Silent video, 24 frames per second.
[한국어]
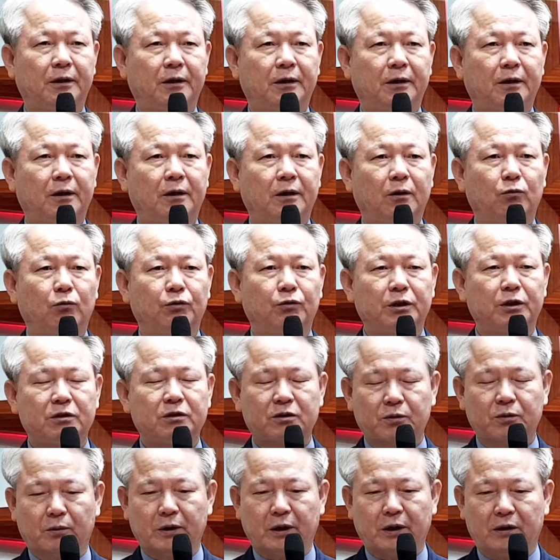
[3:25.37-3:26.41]
우리
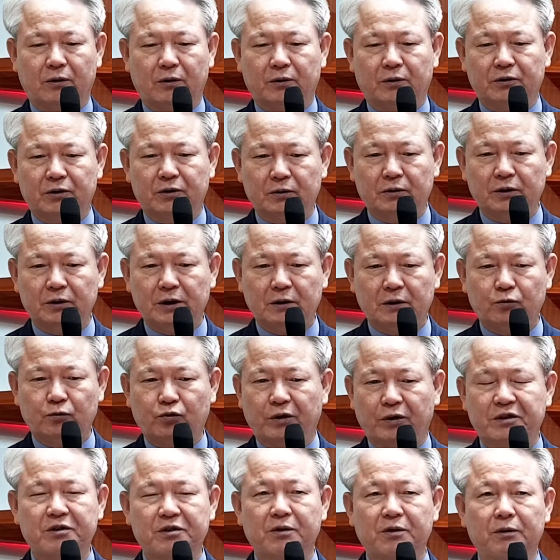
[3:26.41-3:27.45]
속에 여전히
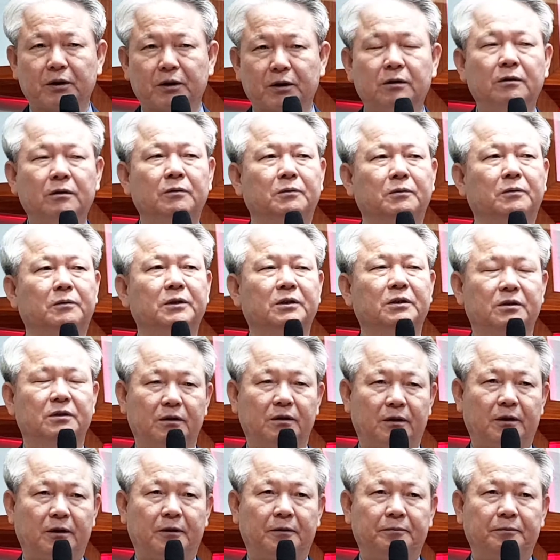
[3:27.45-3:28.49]
죄성이 흐르고
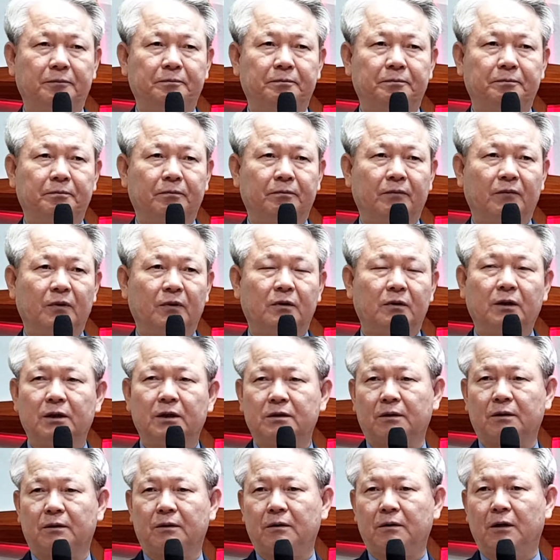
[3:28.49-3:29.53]
있어요.
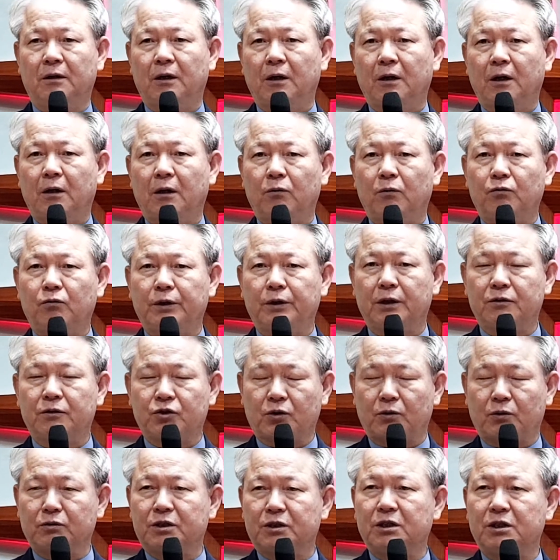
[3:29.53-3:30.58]
그래서 우리가
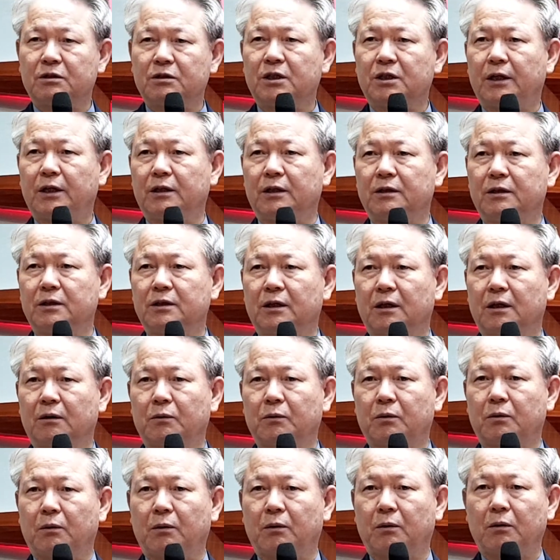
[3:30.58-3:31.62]
정신 차리지
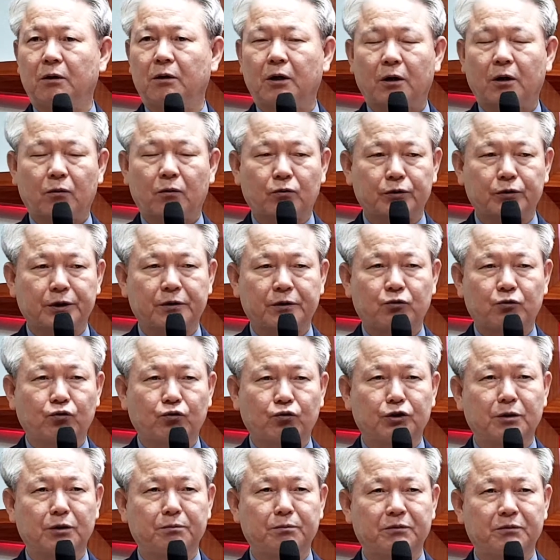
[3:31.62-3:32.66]
않고 우리의
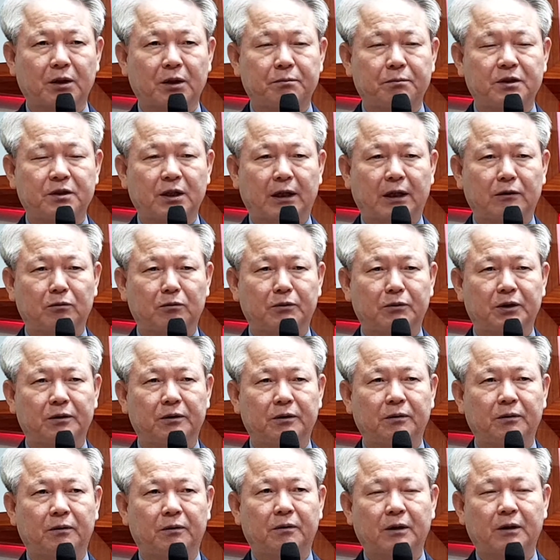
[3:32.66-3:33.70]
중심 잡지
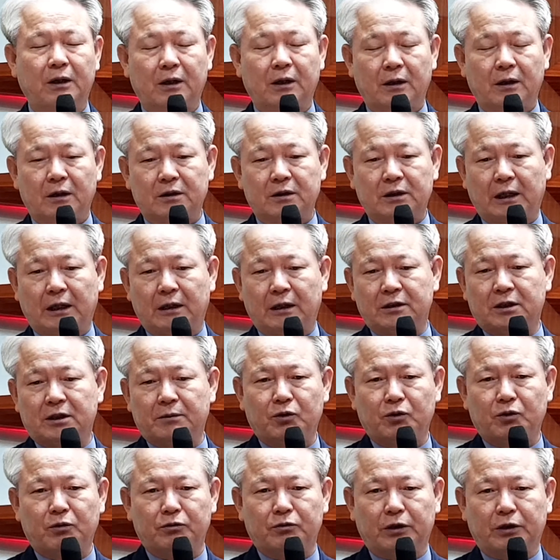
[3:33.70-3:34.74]
않으면요.
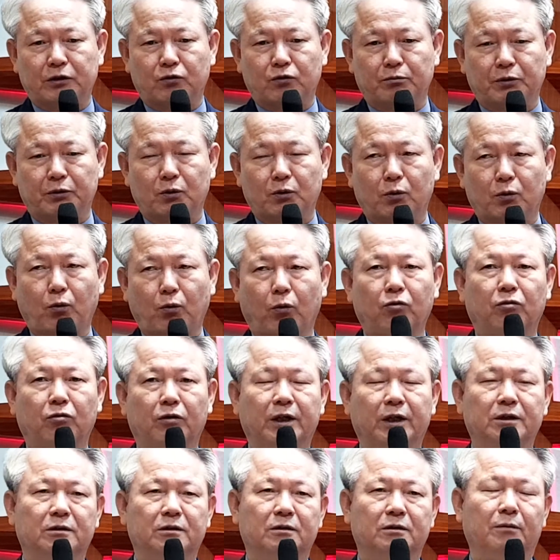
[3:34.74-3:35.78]
40년 예수 믿고
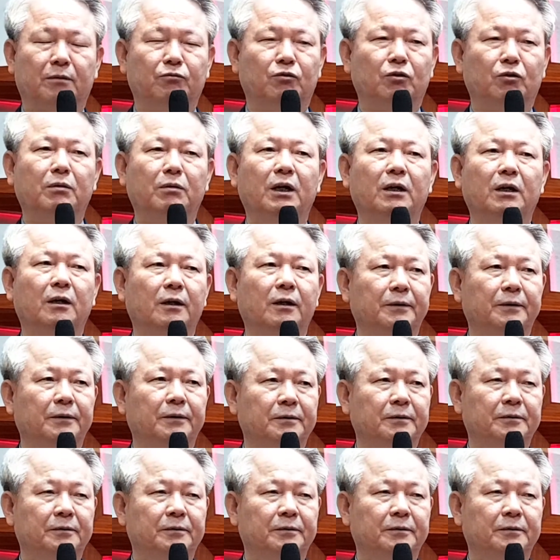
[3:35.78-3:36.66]
거꾸라지는 사람도 많아요.